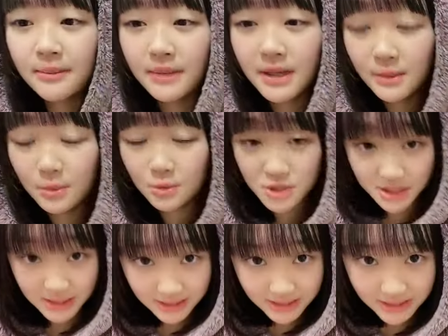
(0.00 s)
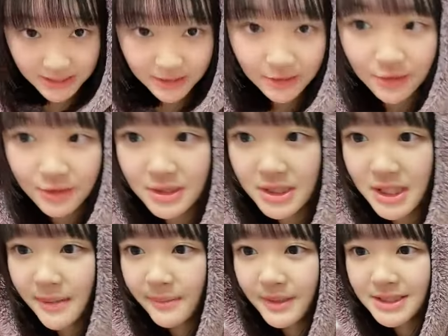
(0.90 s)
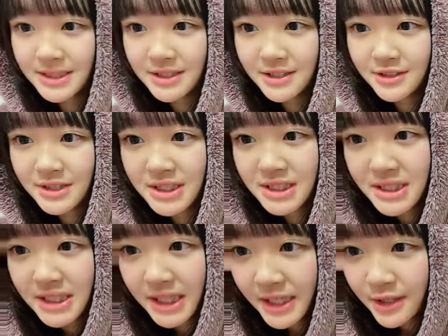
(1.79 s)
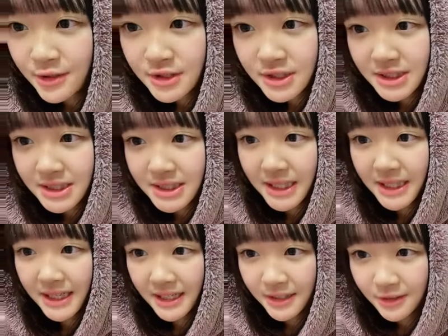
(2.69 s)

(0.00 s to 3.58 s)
ふう早起きはつらいな